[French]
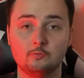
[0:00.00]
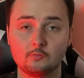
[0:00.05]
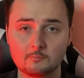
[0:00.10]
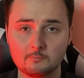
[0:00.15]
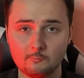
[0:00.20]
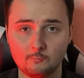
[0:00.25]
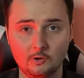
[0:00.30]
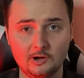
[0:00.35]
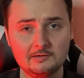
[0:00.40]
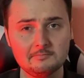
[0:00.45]

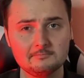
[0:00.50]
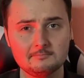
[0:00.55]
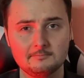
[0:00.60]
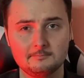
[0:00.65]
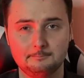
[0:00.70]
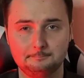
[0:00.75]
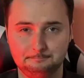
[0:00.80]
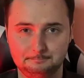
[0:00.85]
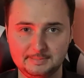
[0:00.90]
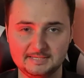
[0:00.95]
Donc moi,
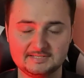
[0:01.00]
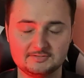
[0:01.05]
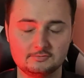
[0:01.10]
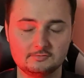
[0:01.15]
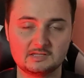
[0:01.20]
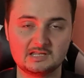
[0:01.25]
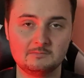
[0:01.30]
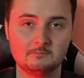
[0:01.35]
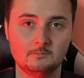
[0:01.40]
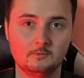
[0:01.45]

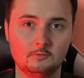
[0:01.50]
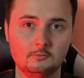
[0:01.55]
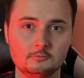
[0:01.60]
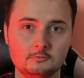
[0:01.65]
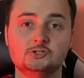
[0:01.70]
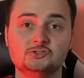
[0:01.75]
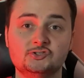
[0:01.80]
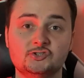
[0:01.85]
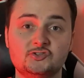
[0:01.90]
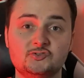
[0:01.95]
personnellement,
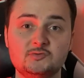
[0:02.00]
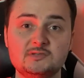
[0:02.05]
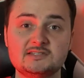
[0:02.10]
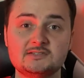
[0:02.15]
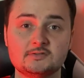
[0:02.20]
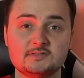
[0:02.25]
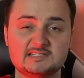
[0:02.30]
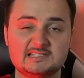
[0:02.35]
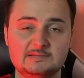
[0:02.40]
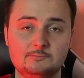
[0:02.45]
je suis
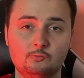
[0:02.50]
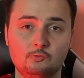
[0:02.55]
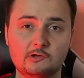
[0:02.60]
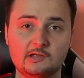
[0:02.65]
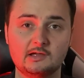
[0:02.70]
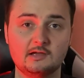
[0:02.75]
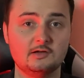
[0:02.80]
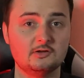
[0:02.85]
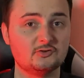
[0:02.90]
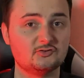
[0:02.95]
censé
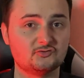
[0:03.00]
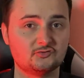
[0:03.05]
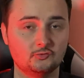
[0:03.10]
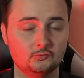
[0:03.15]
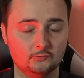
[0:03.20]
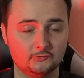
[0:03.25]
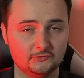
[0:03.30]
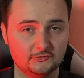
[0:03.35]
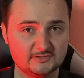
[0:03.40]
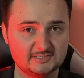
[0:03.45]
mourir,
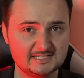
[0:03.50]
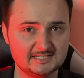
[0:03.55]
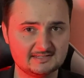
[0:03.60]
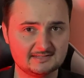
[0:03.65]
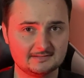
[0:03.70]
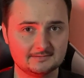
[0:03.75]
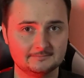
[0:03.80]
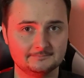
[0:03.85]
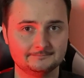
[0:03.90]
selon ce site,